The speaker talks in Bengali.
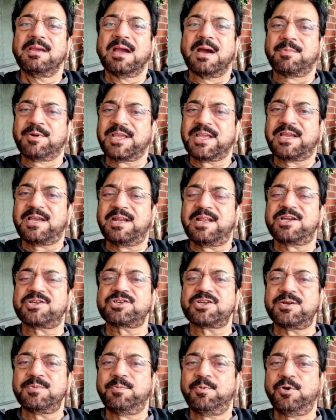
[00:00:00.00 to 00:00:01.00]
আমরা এখানে
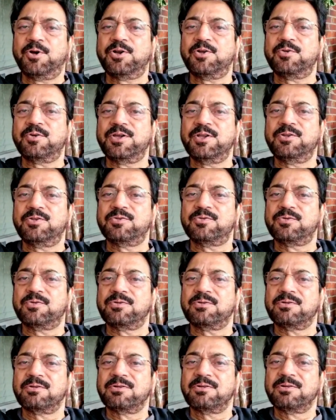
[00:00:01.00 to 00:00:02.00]
আসার পরেও কিন্তু
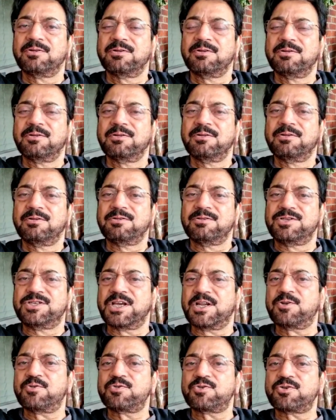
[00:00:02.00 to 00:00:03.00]

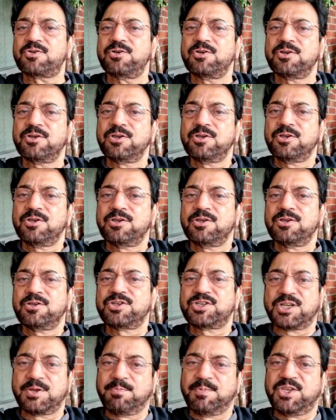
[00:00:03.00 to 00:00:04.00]
যেন
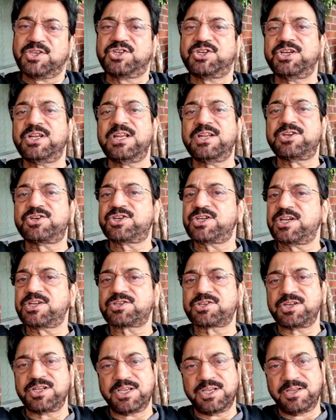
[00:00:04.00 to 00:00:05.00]
সে মিছিলের শেষ
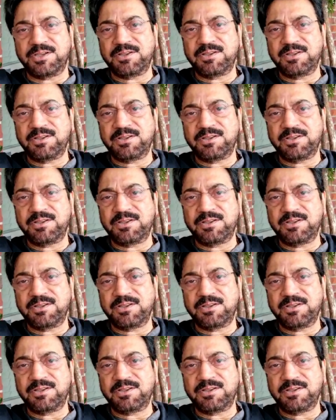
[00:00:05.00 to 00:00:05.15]
নেই